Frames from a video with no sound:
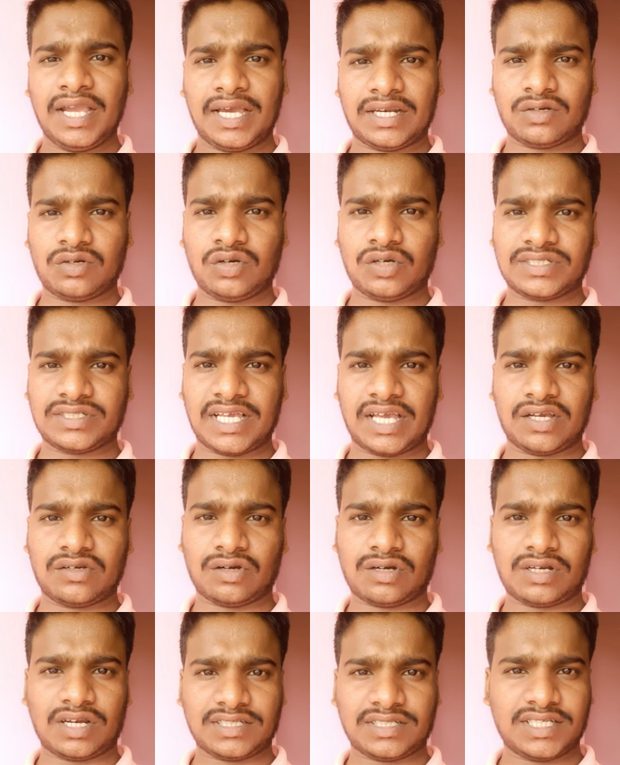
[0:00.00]
ఎన్కో
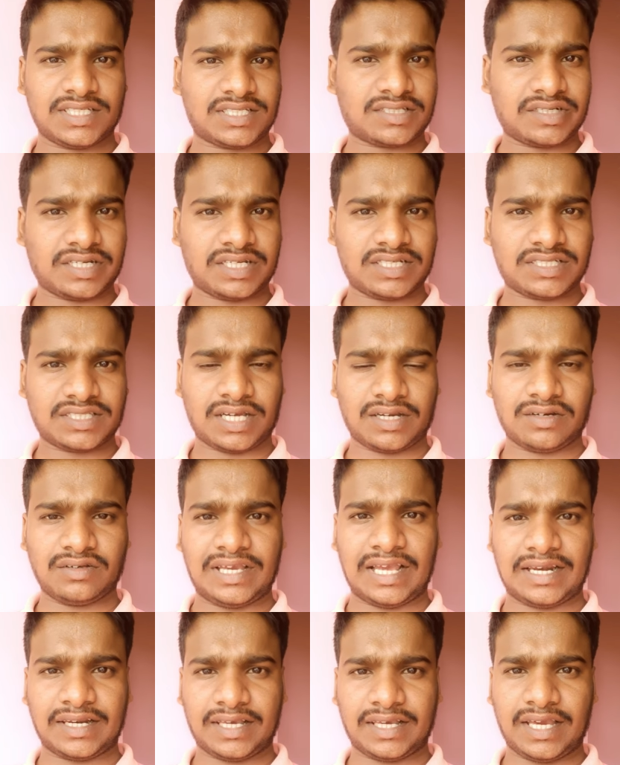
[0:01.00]
సైకో క్లాసెస్కి ఇస్తాను
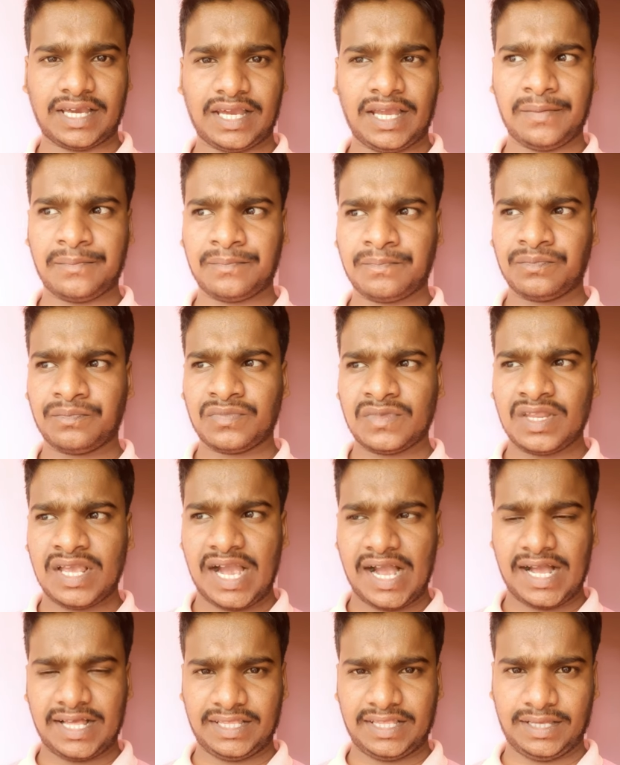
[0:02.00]
ఎన్కే
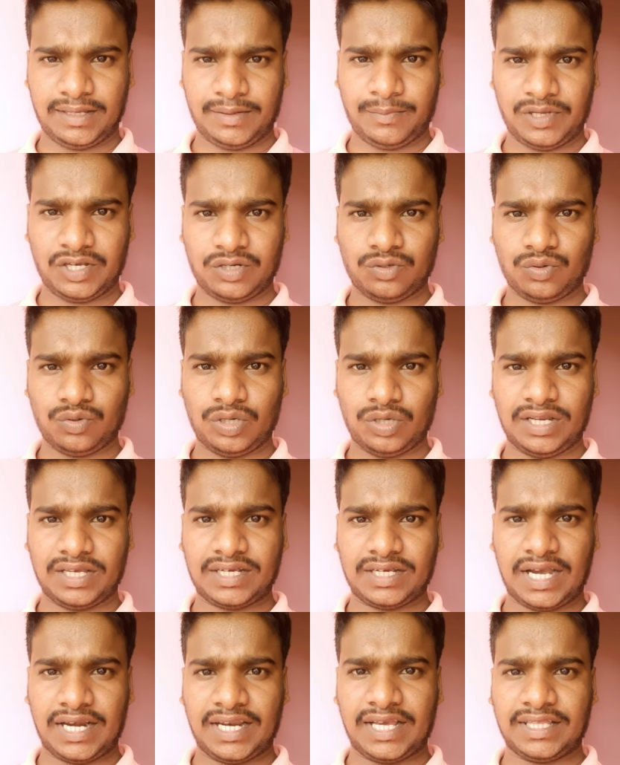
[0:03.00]
అది మీకు
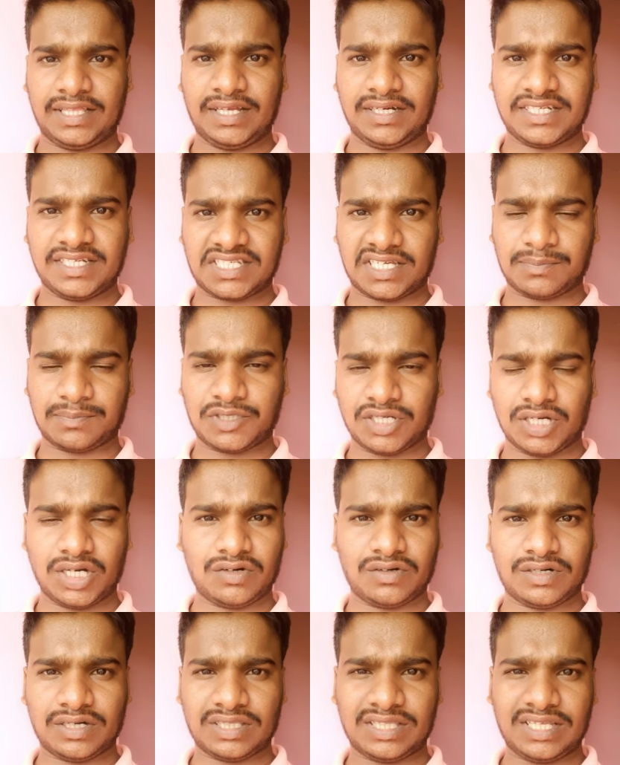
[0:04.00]
లింక్ అనేది డిస్క్రిప్షన్లో
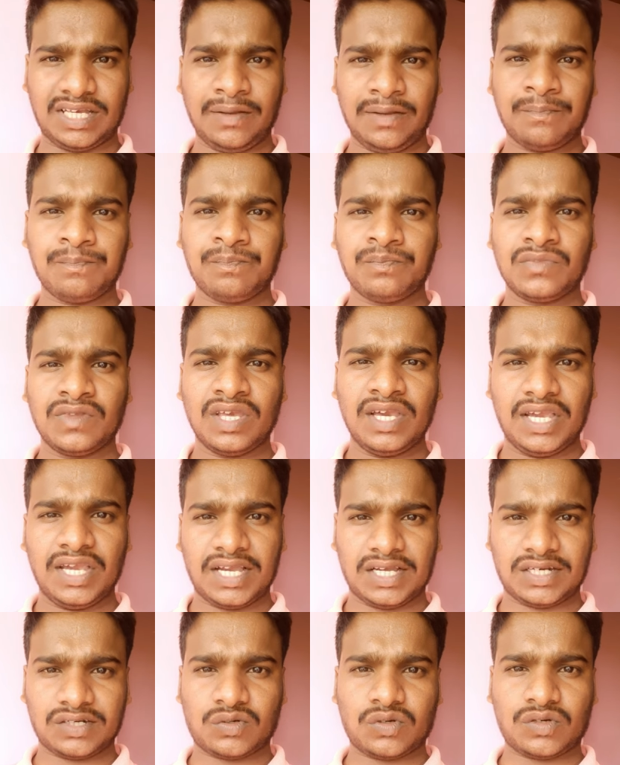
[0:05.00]
ఉంటుంది
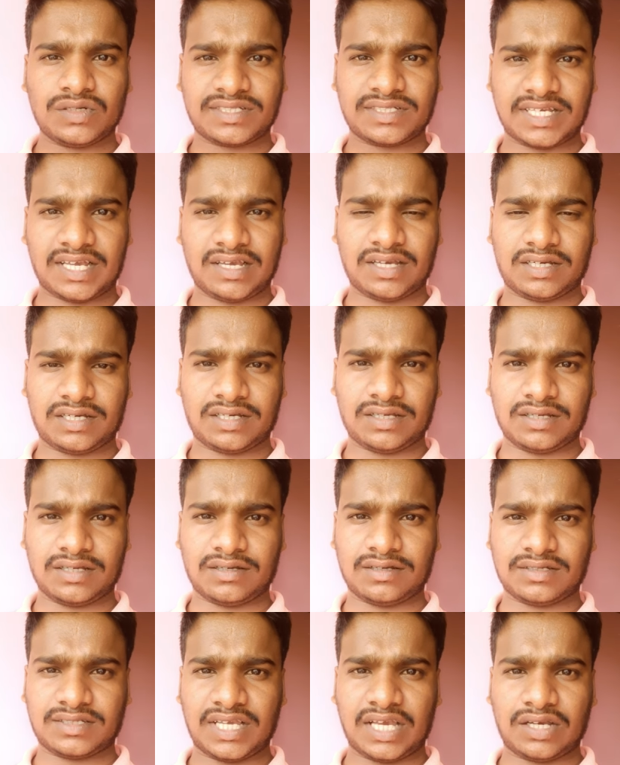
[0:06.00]
ఎన్కో సై
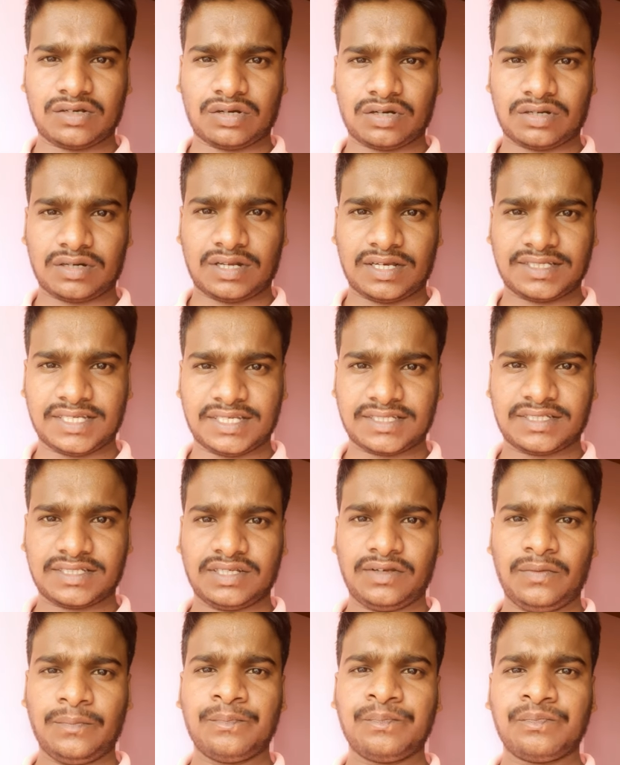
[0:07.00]
సైకో క్లాసెస్
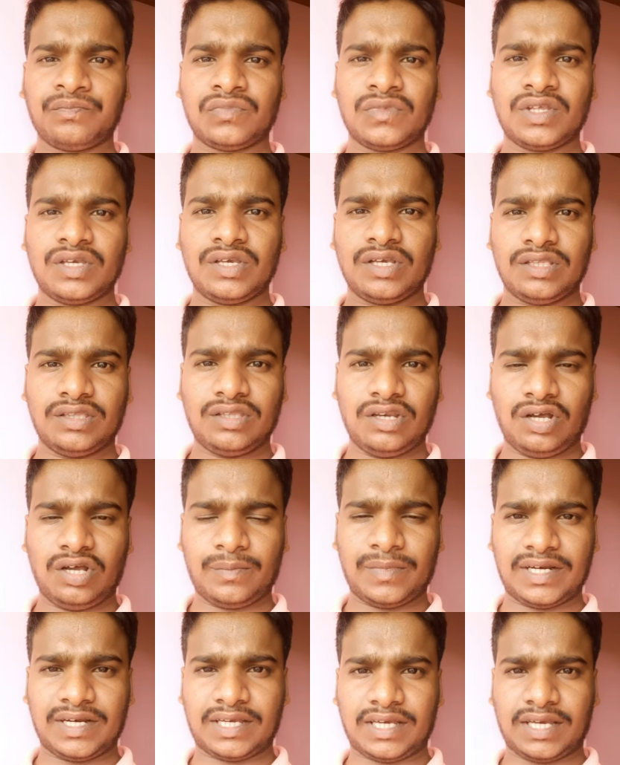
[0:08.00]
ఇందులో
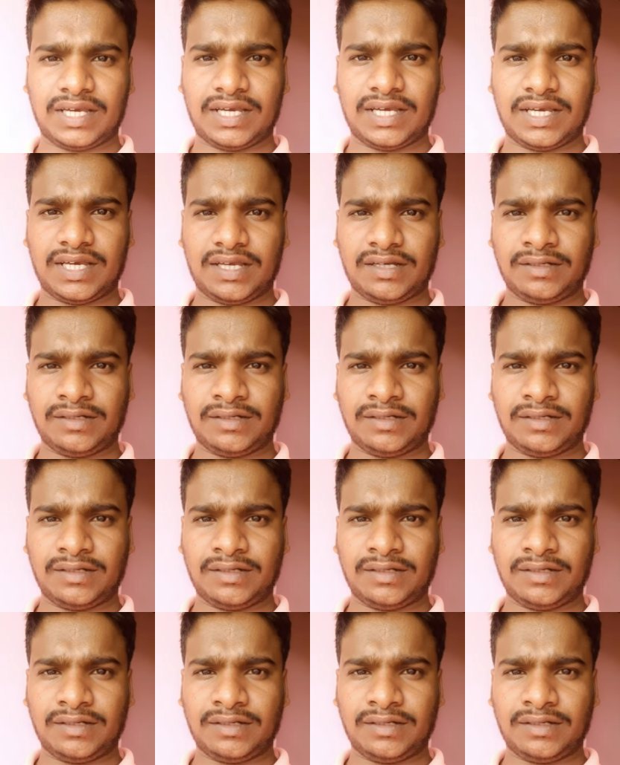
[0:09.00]
మనకి